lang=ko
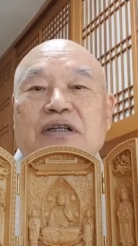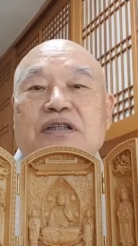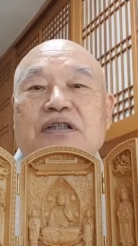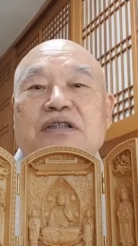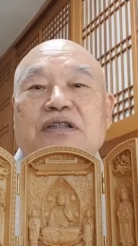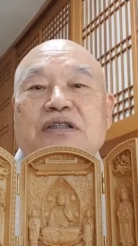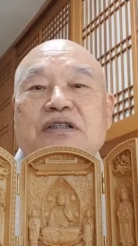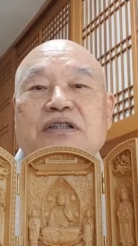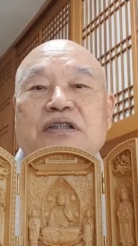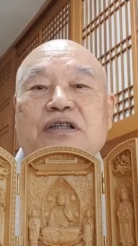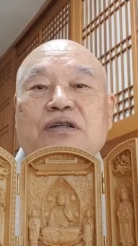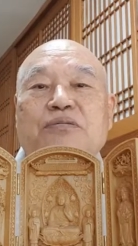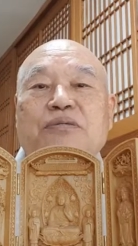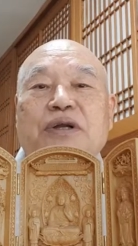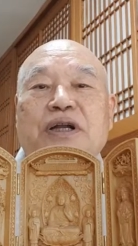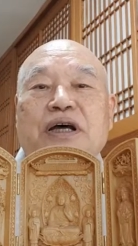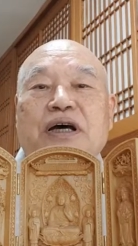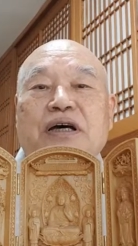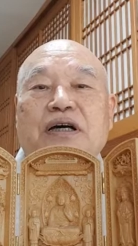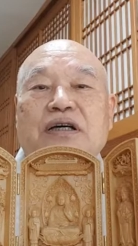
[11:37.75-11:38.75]
그
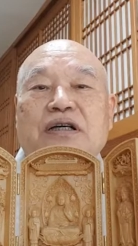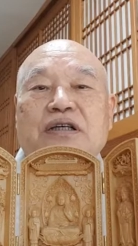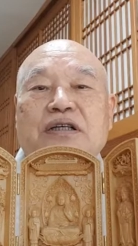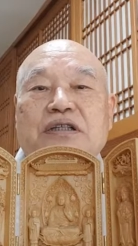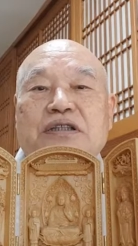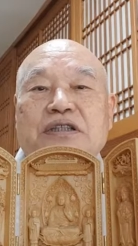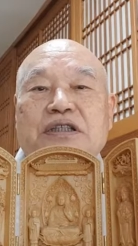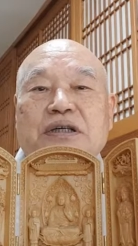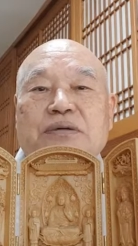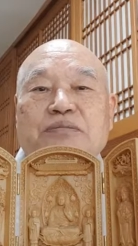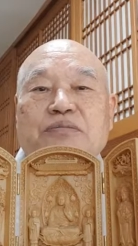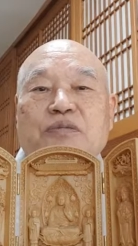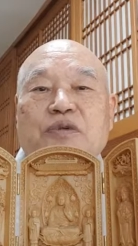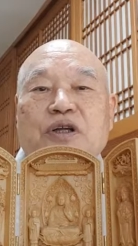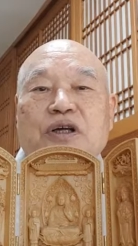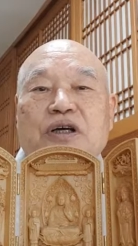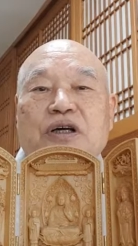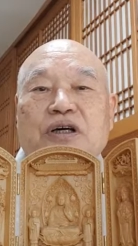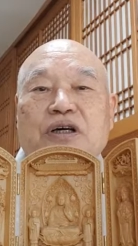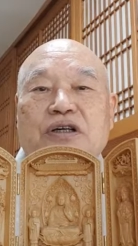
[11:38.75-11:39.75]
얼마나 참
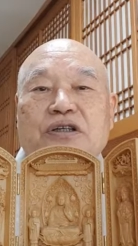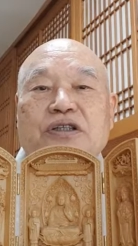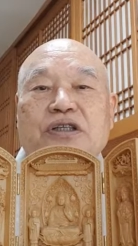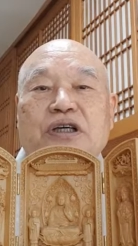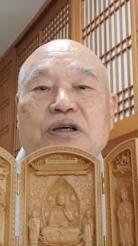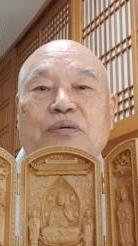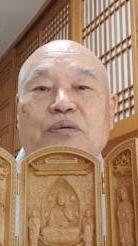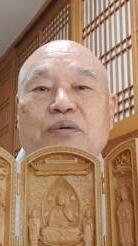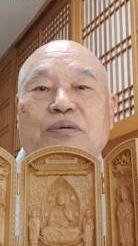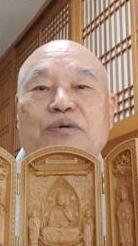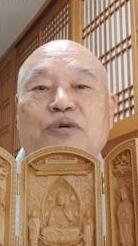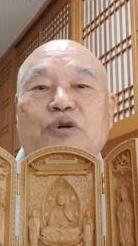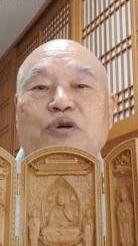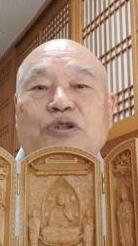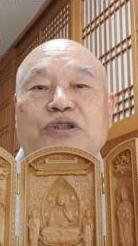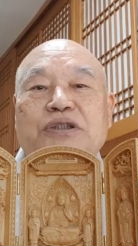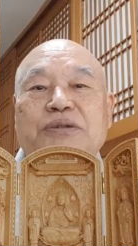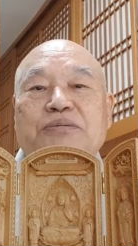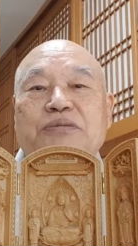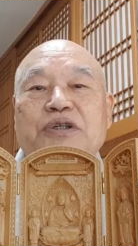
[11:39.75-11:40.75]
어떻게 보면
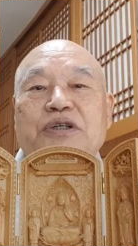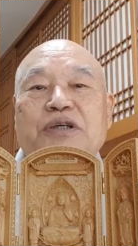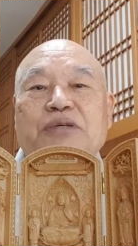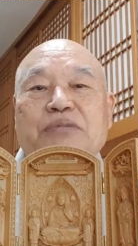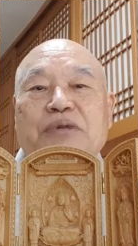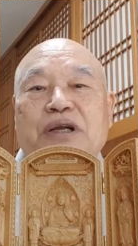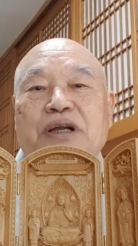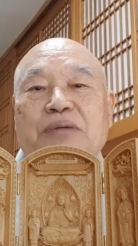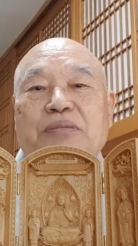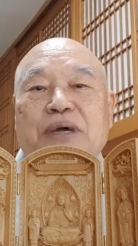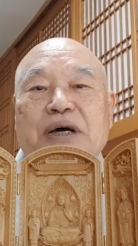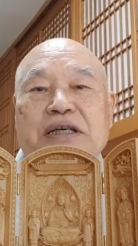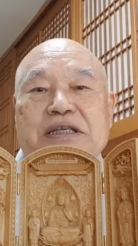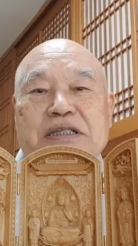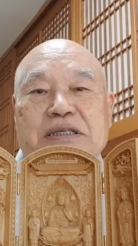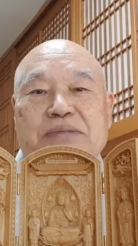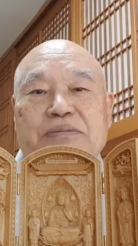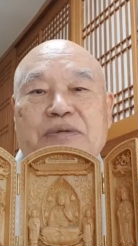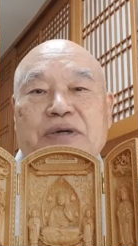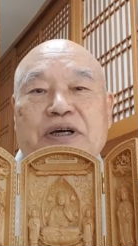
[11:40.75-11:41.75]
욕심이 얼마나
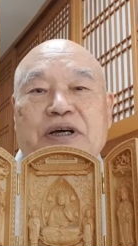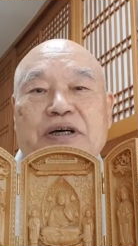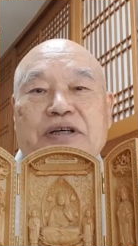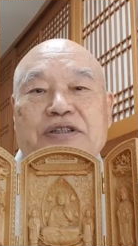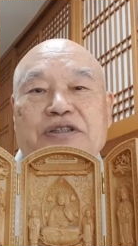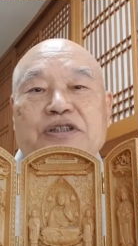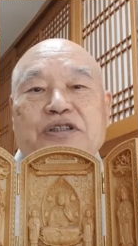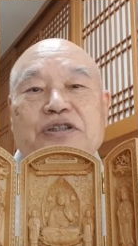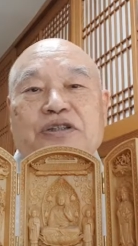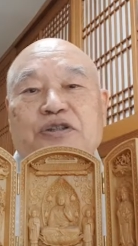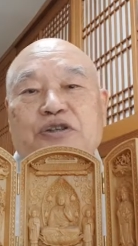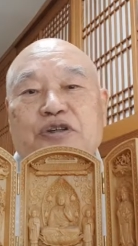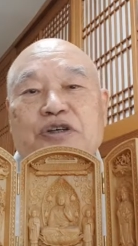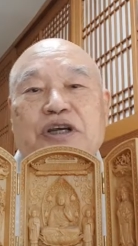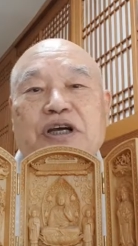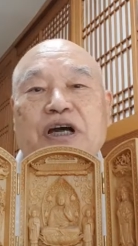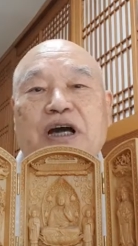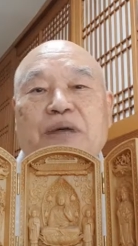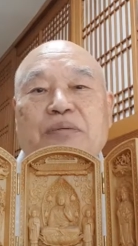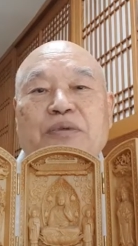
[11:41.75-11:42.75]
많습니까? 저
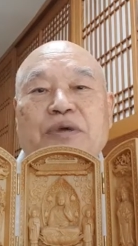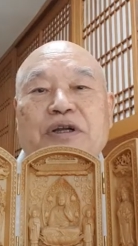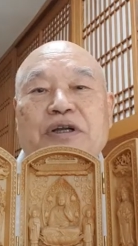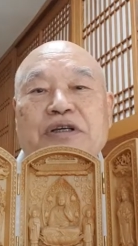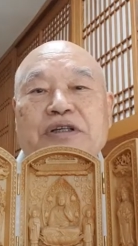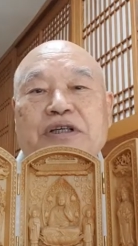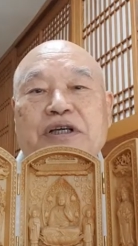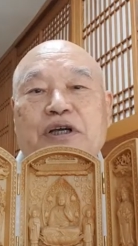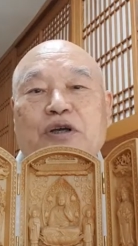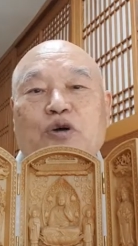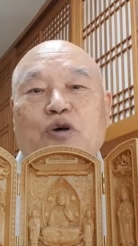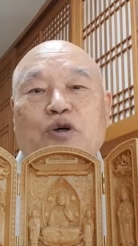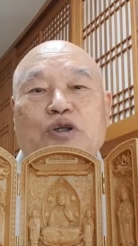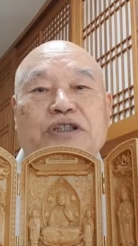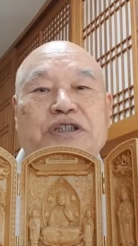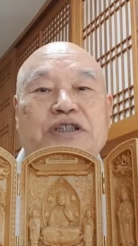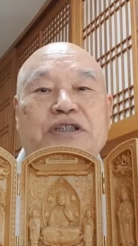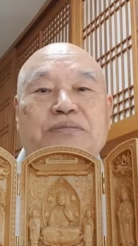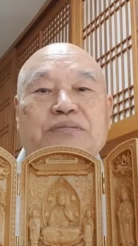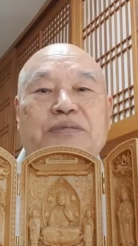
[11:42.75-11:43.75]
뒤에 가면 이제
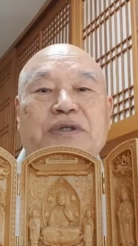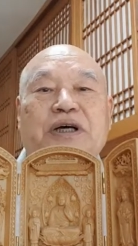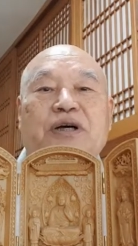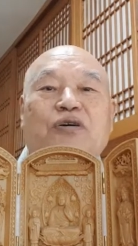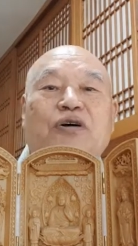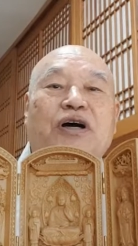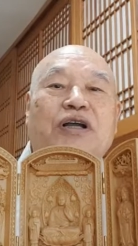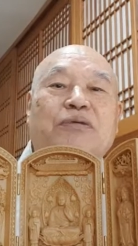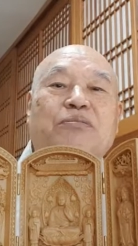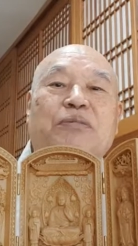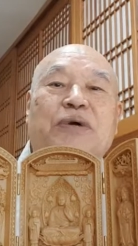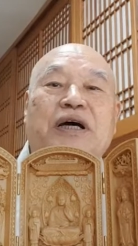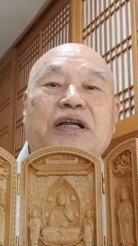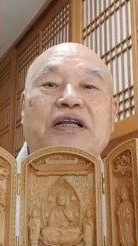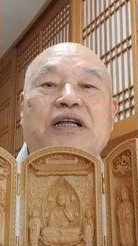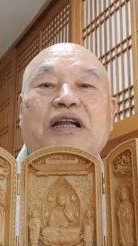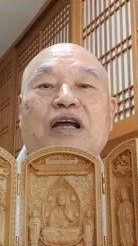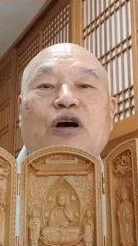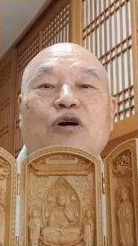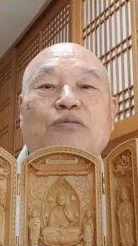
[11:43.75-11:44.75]
욕심이라고 하는
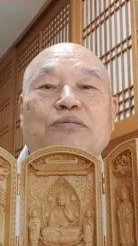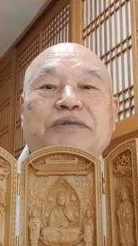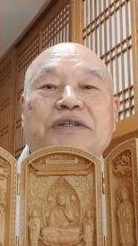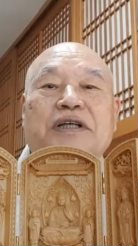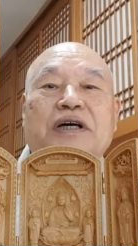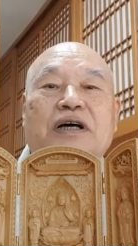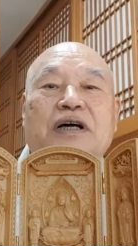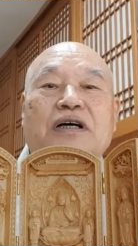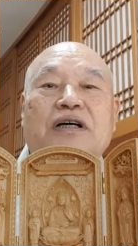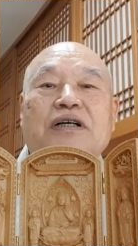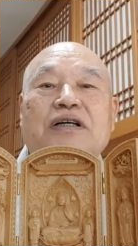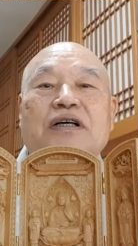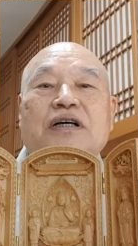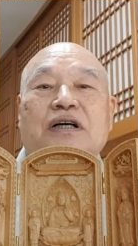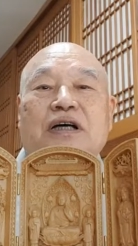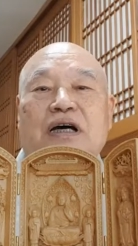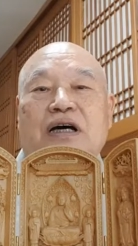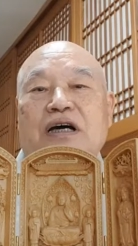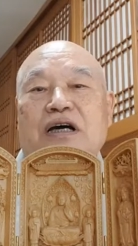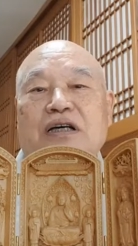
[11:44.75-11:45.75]
말이 나옵니다.
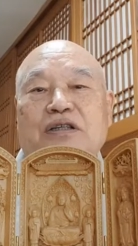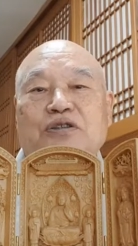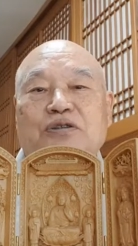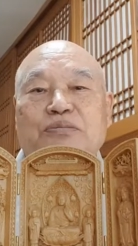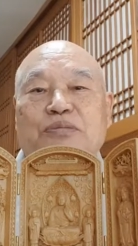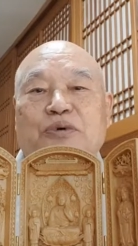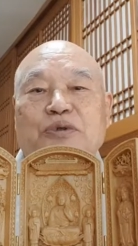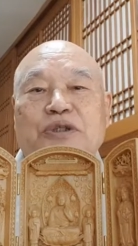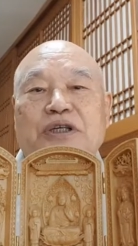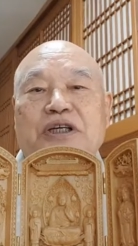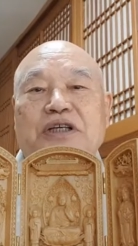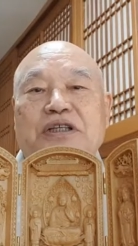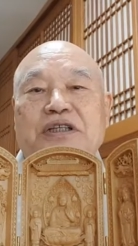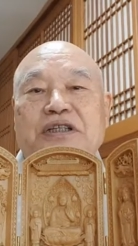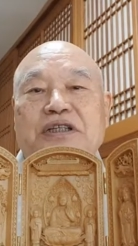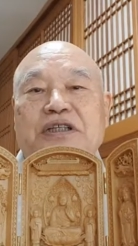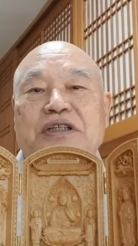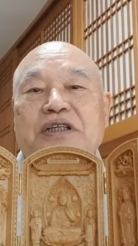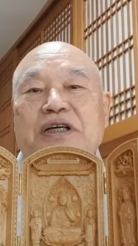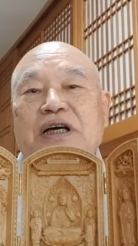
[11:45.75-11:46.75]
아주 보살은
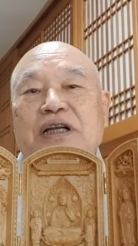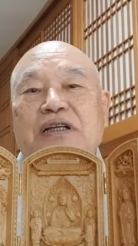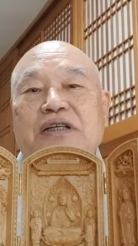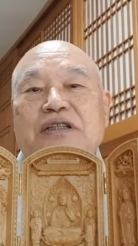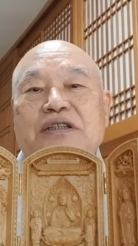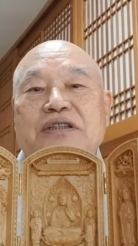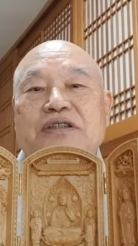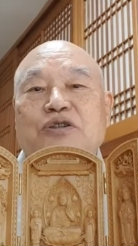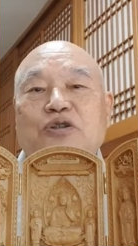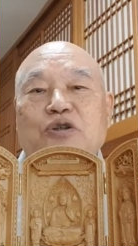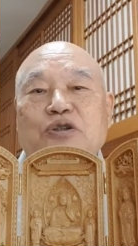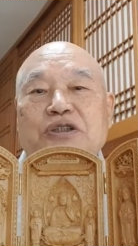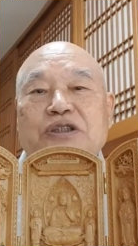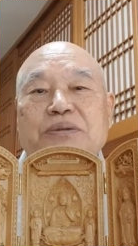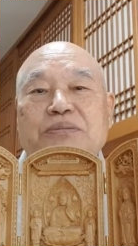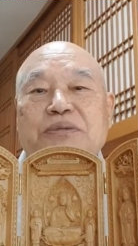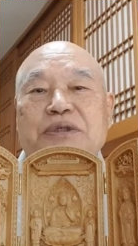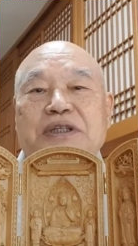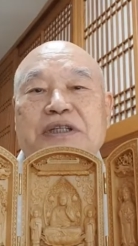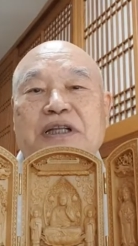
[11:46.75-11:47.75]
이래 큰
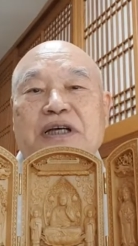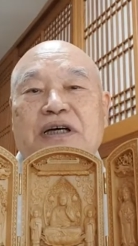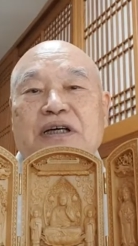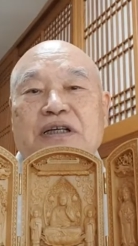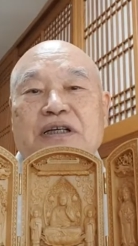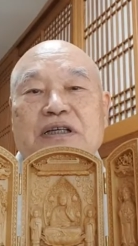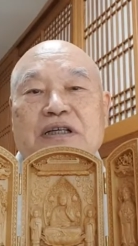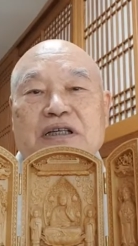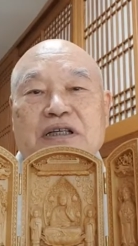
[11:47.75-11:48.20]
욕심이 있다.